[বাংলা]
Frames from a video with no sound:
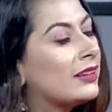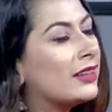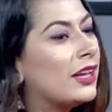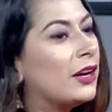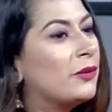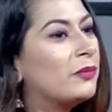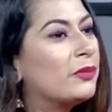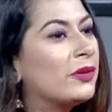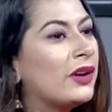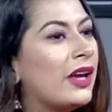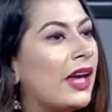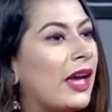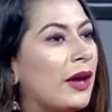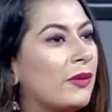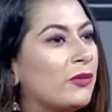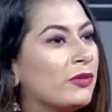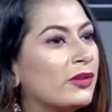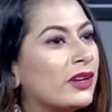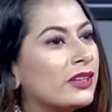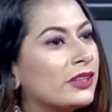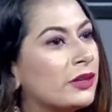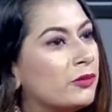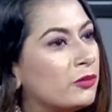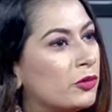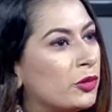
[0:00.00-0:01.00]
তারপরে এমন
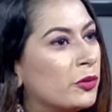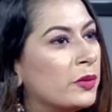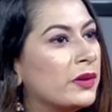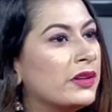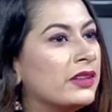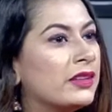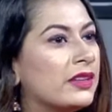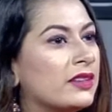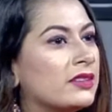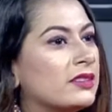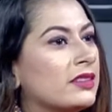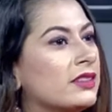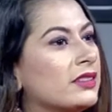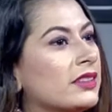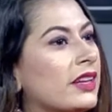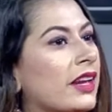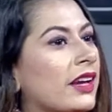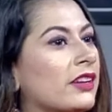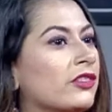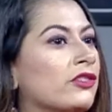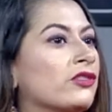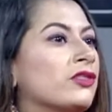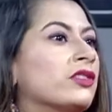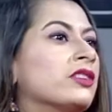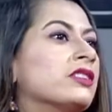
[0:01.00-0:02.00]
একটা মোমেন্ট আসে যে
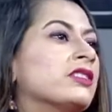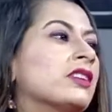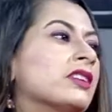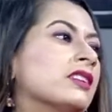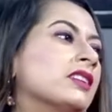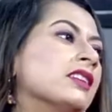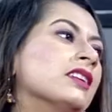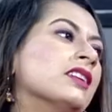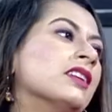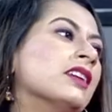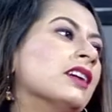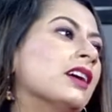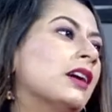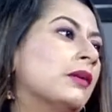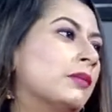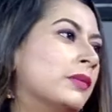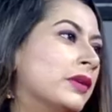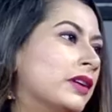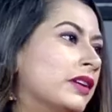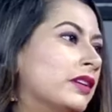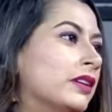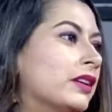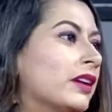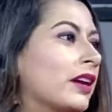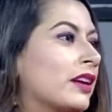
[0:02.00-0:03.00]
একজনের সাথে
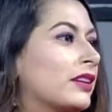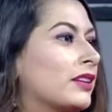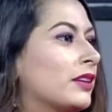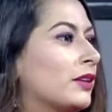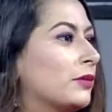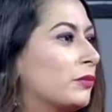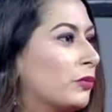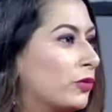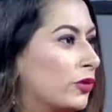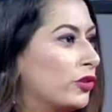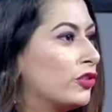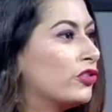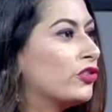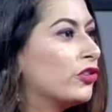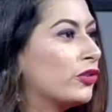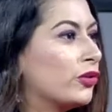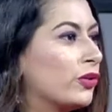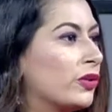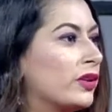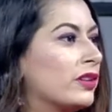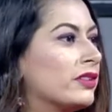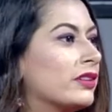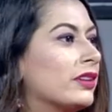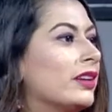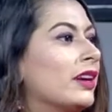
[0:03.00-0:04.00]
আমার একটা পরিচয়
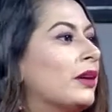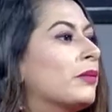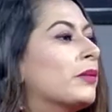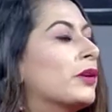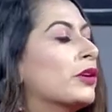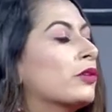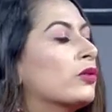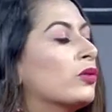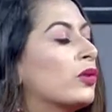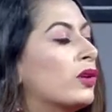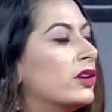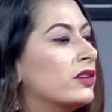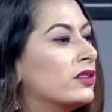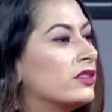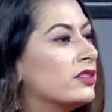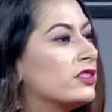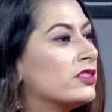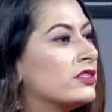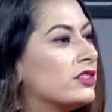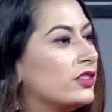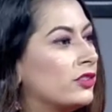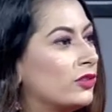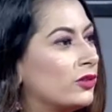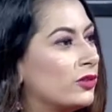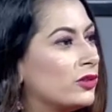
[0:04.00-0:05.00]
হয়ে যায় আমার
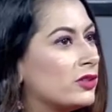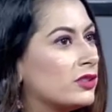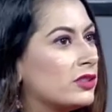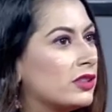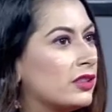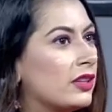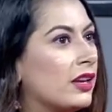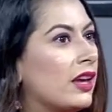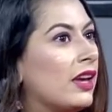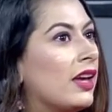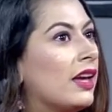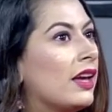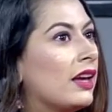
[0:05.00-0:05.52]
আর্টিস্ট ছিল হচ্ছে